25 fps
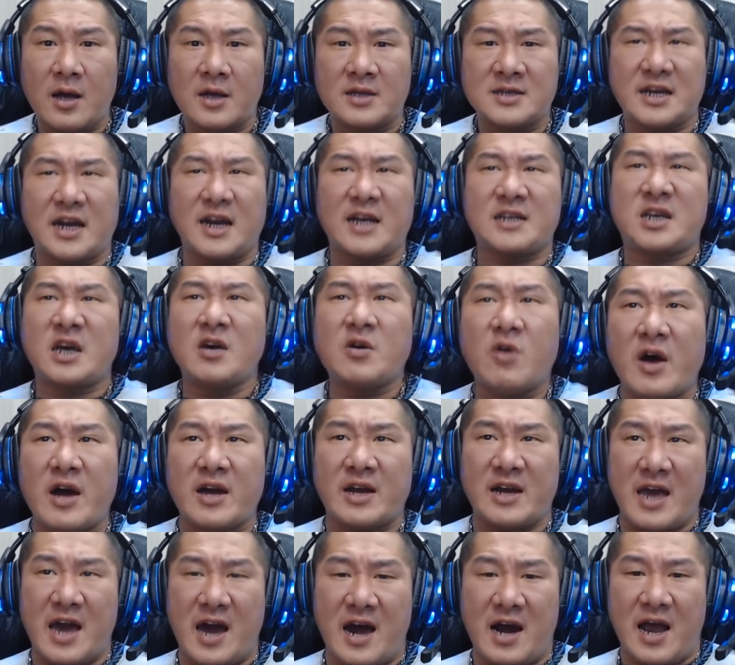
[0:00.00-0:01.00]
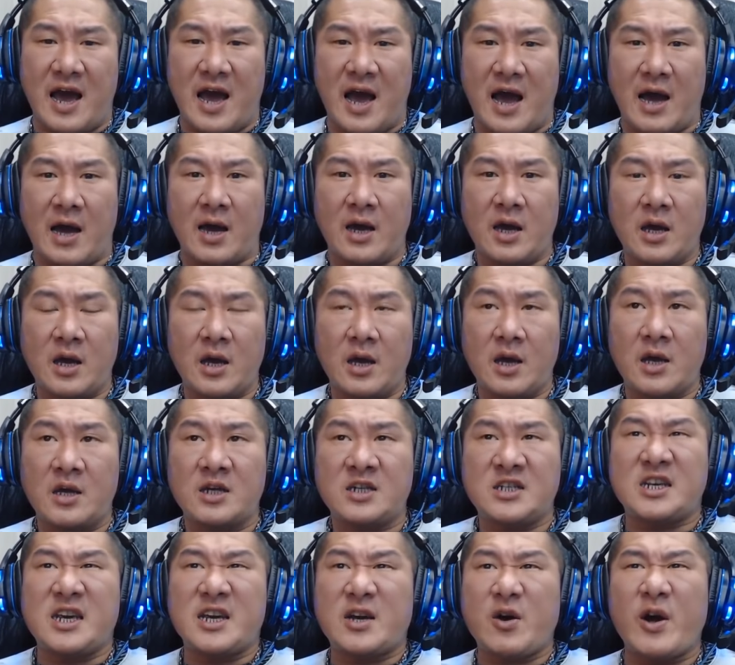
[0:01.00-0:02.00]
十六七岁尔啦，
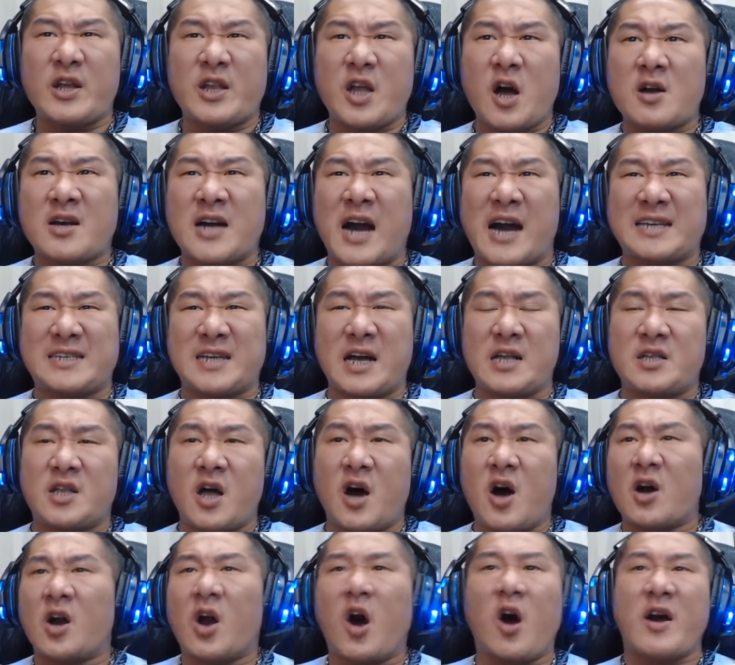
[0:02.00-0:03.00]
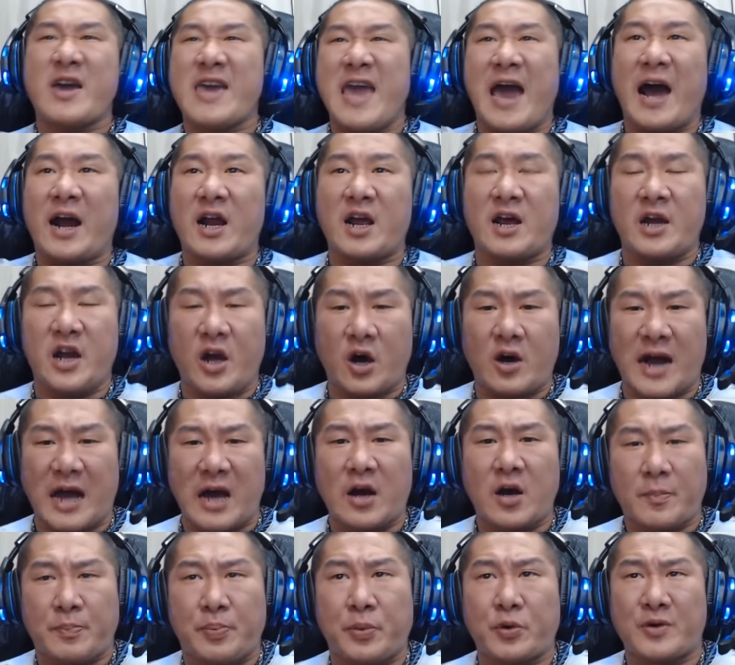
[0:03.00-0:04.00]
西块都开山倒路爷咧，六个
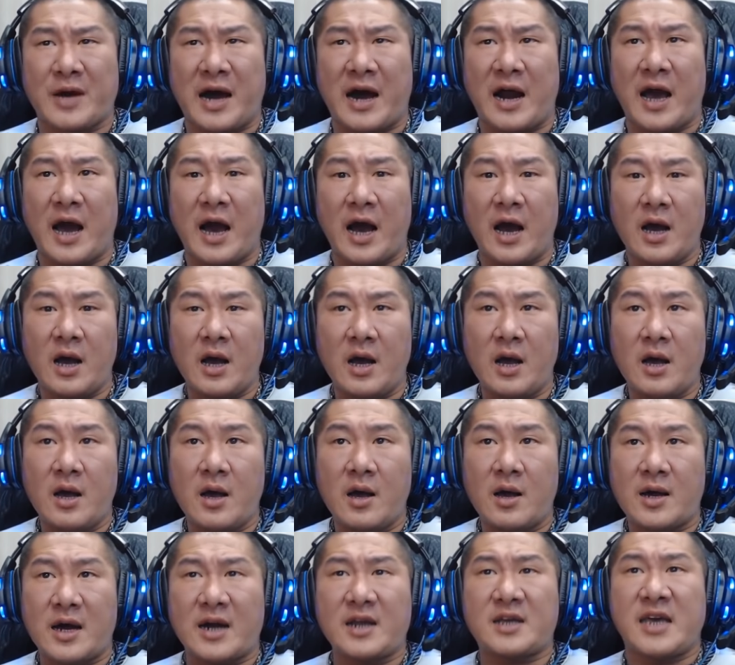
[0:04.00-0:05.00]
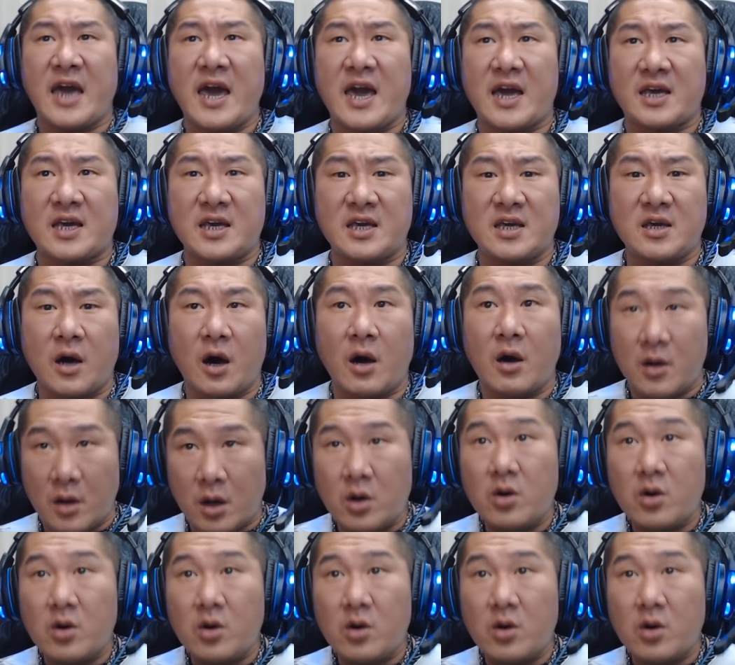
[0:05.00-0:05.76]
人就扑啊啦，甲你客气哦。